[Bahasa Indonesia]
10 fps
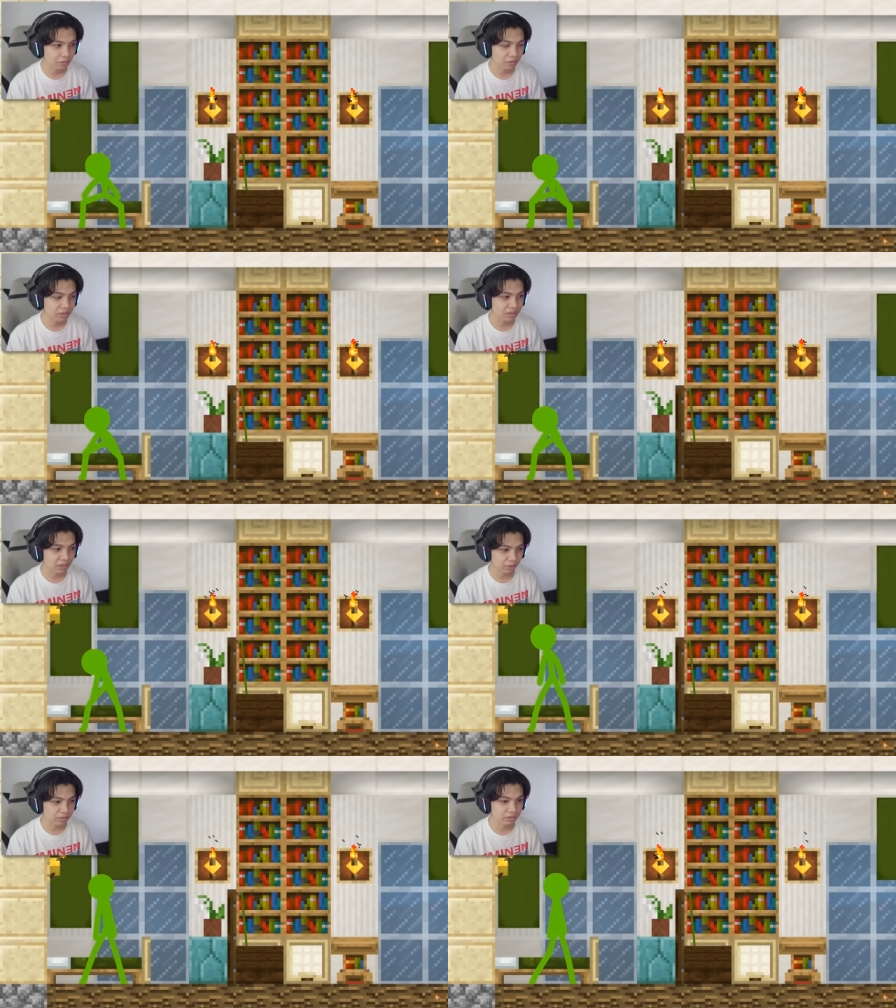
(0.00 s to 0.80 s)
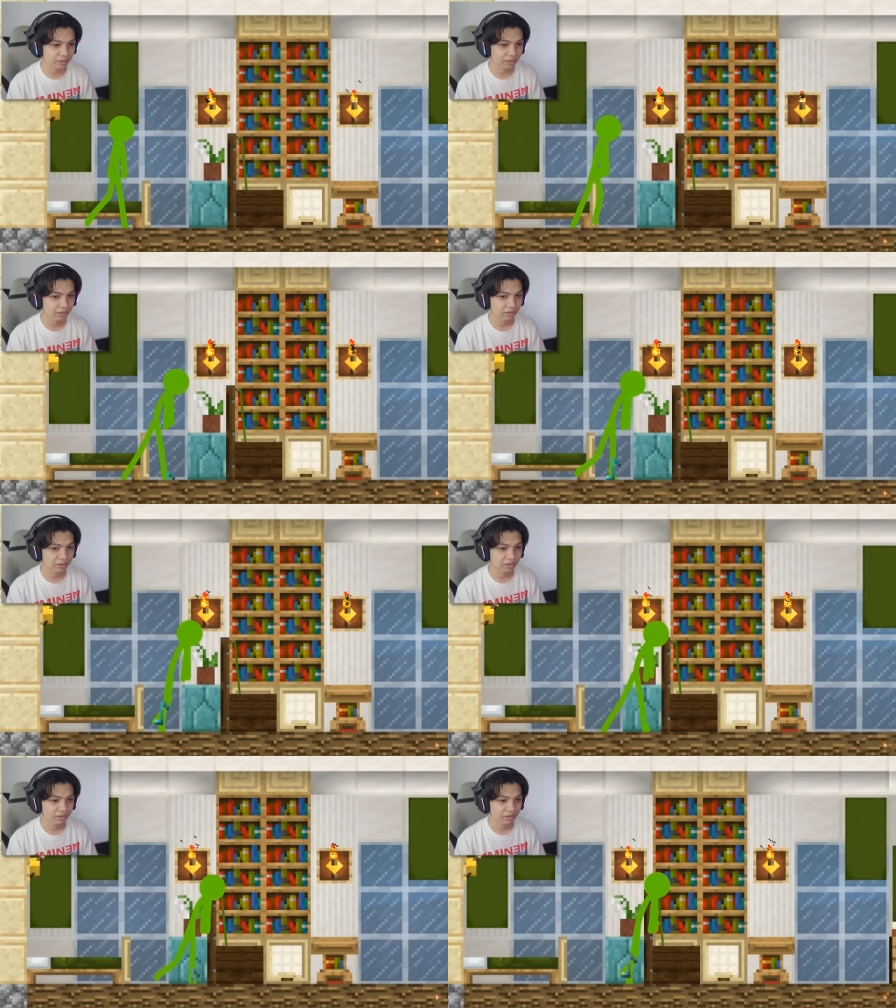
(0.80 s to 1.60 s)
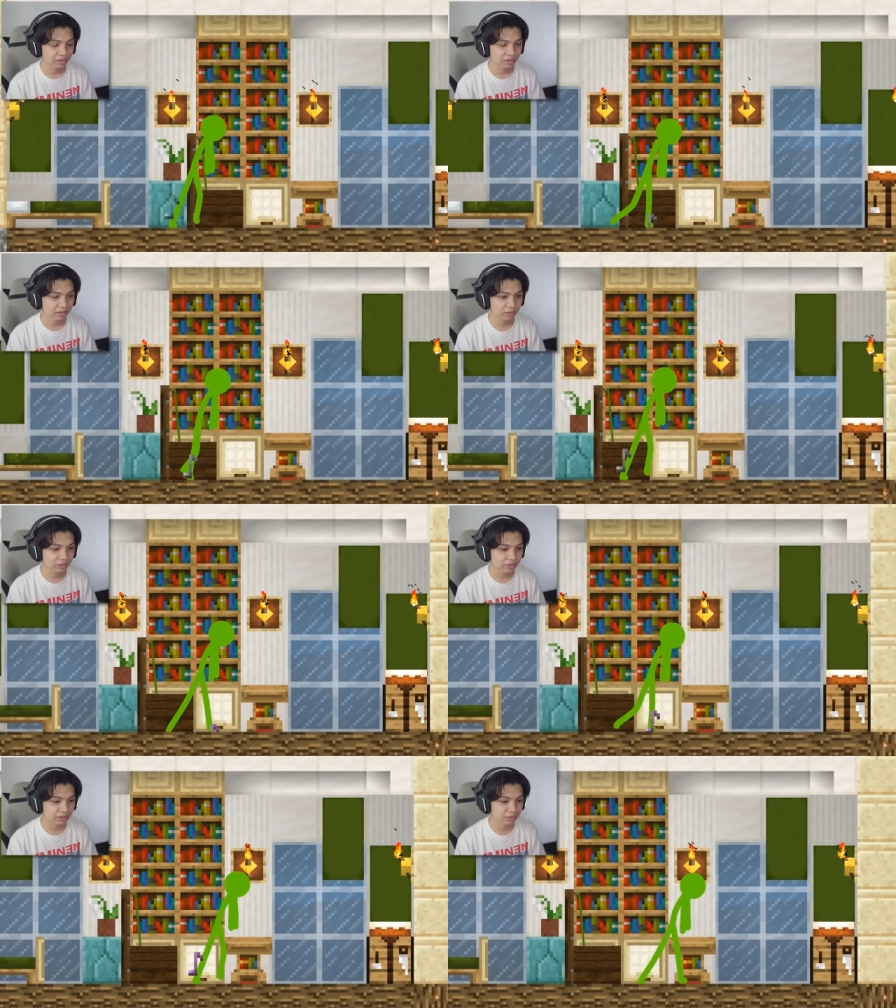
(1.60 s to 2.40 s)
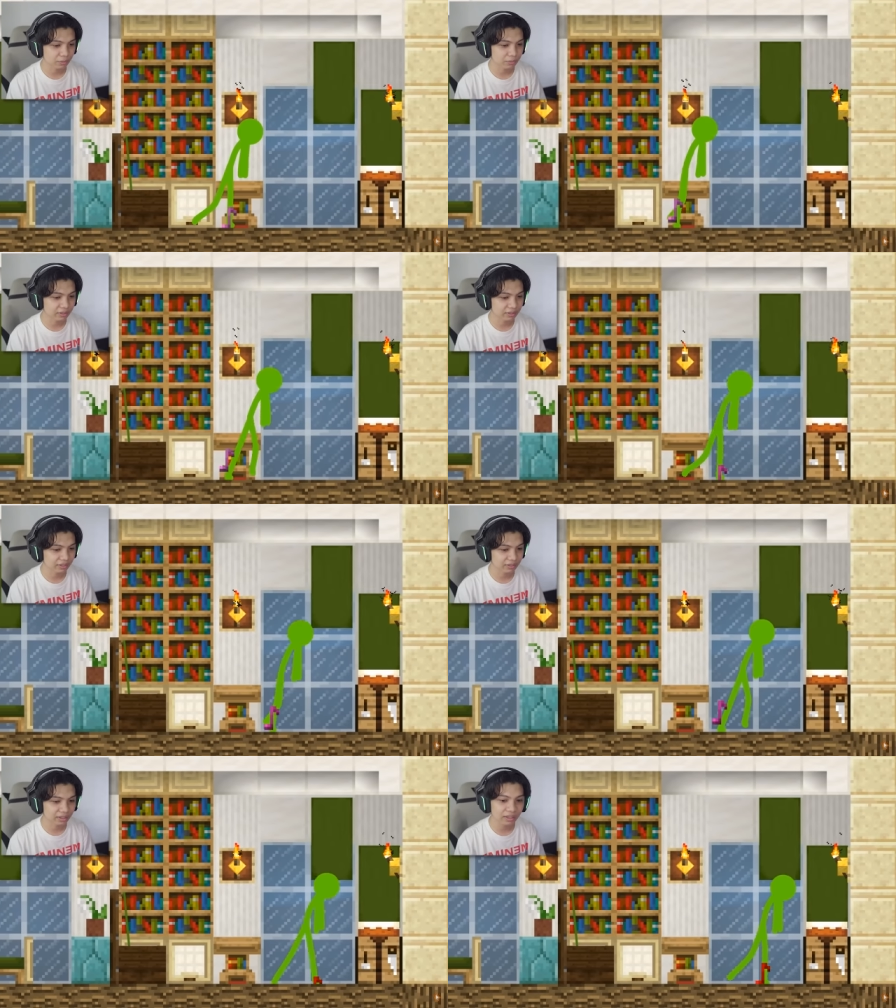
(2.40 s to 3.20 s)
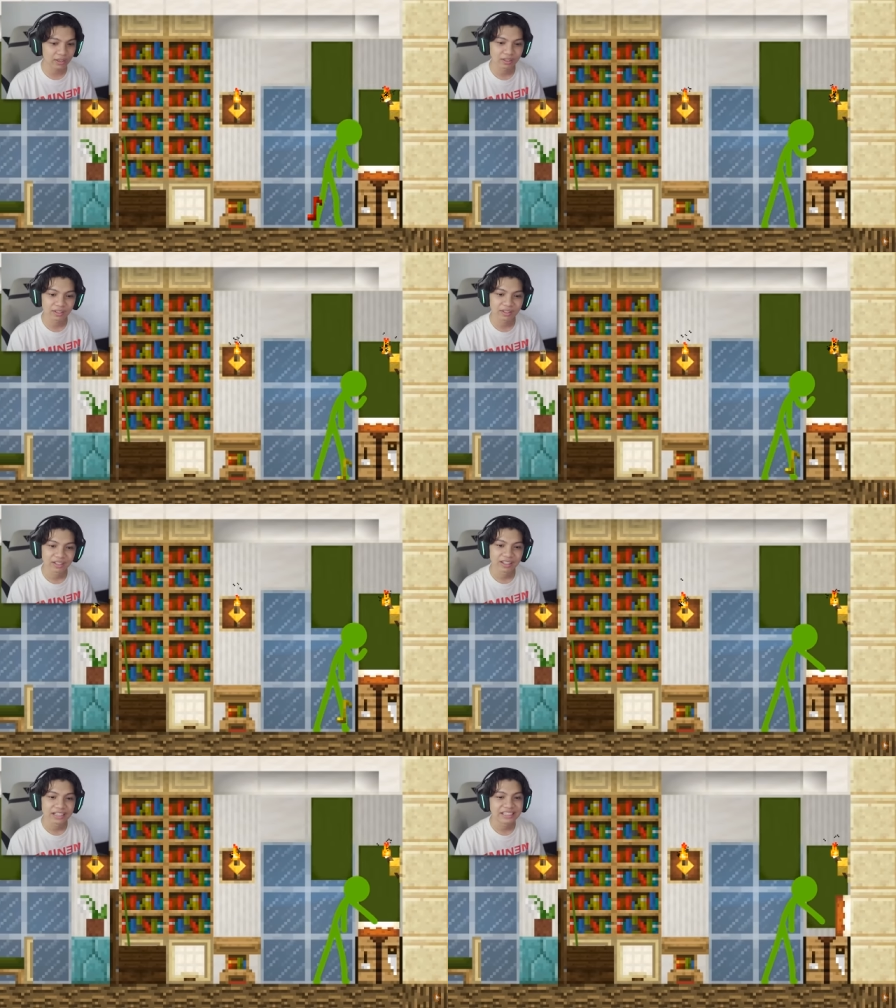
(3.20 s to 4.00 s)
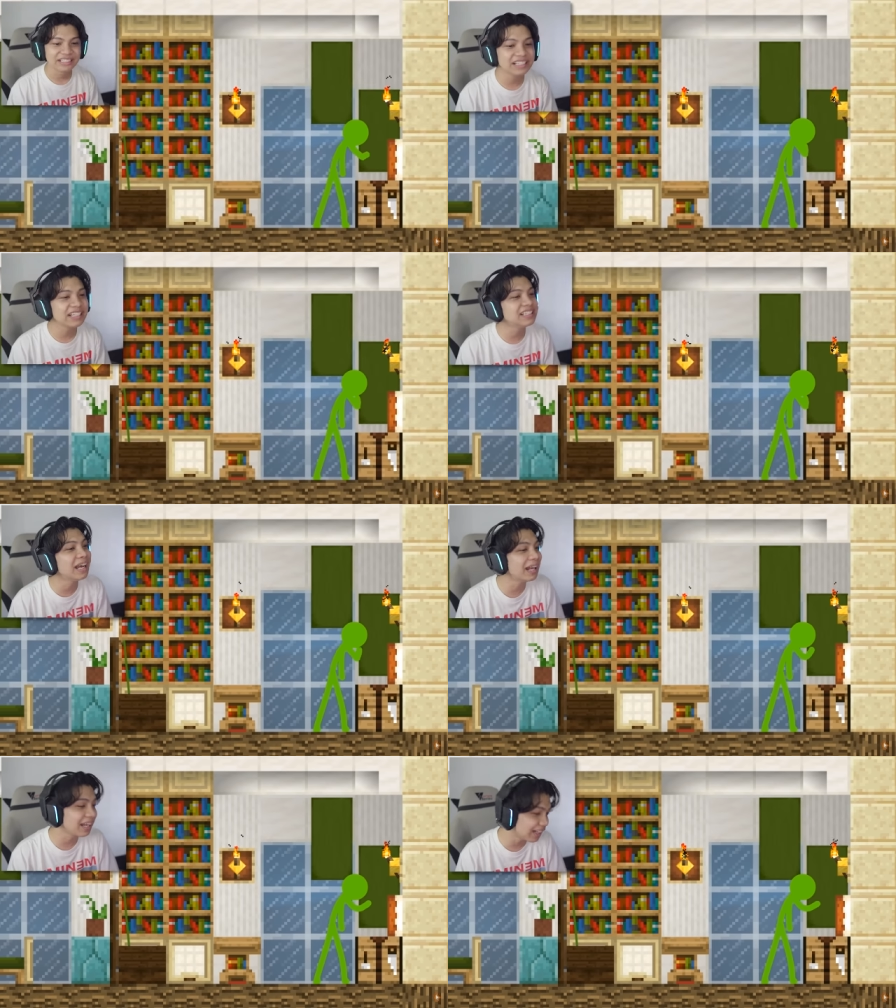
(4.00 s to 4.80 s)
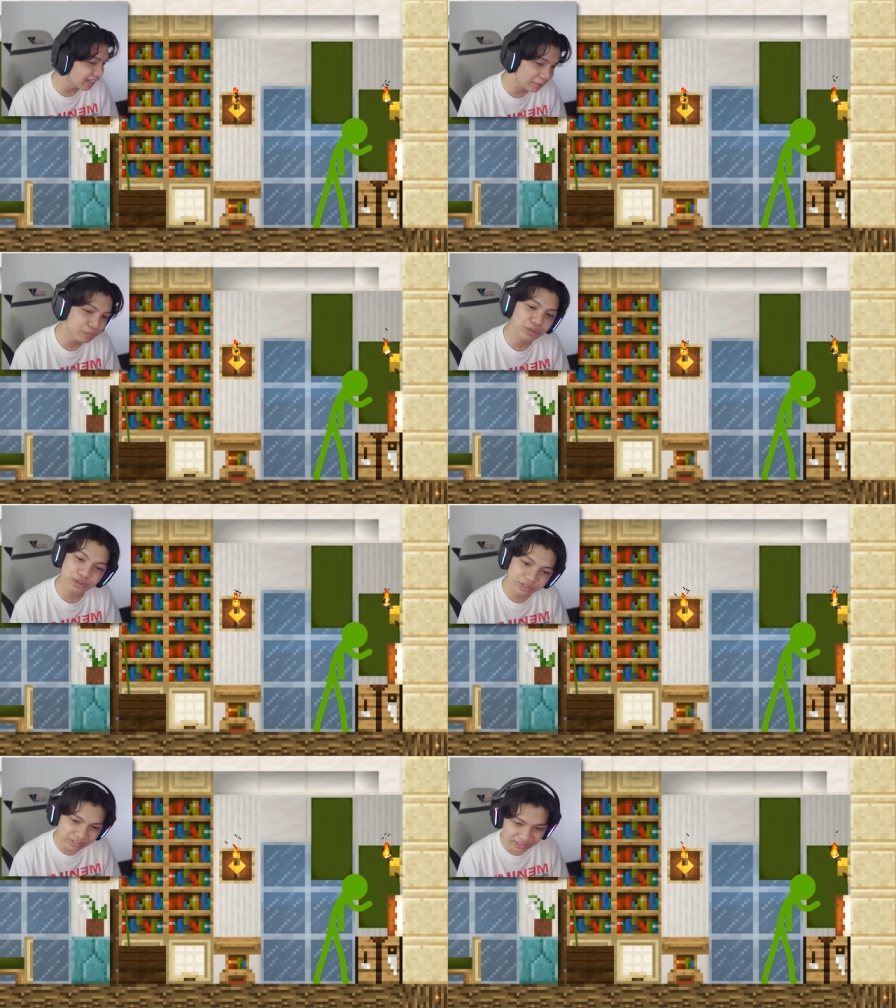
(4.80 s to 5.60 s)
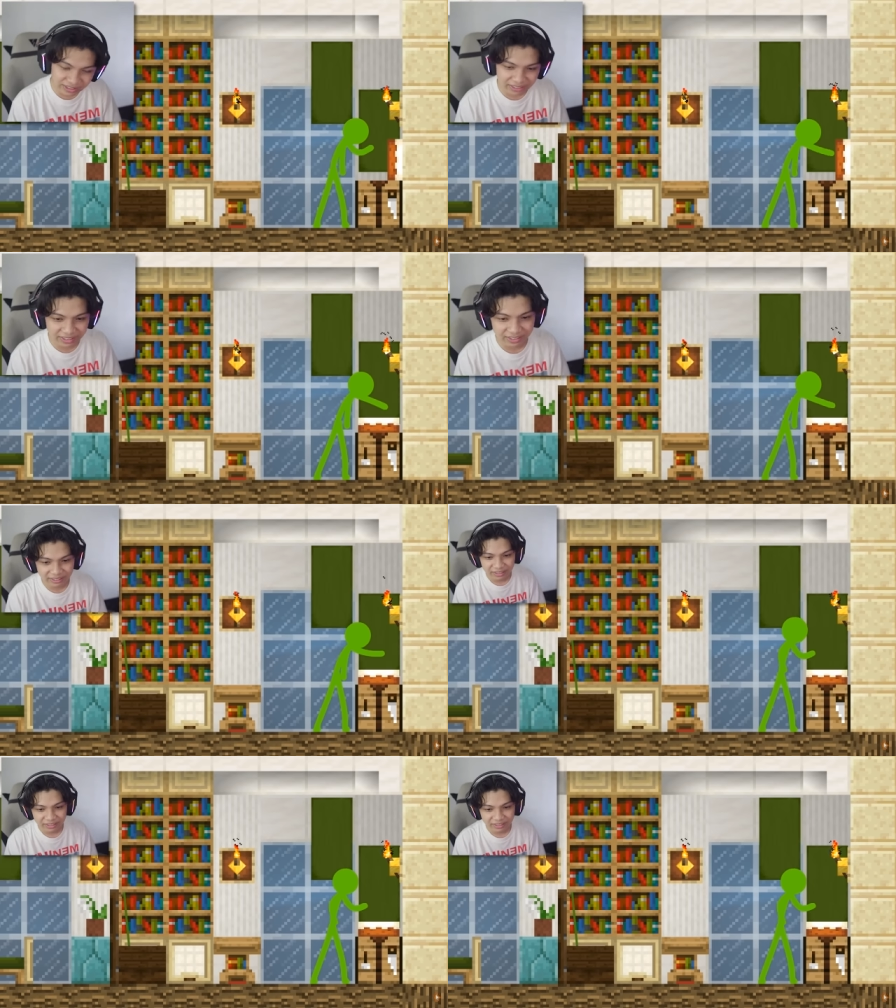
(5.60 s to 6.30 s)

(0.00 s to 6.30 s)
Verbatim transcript: Oke, ini chaos sih. Kalau tekstur berantakan. Eh, dia jalan ada music.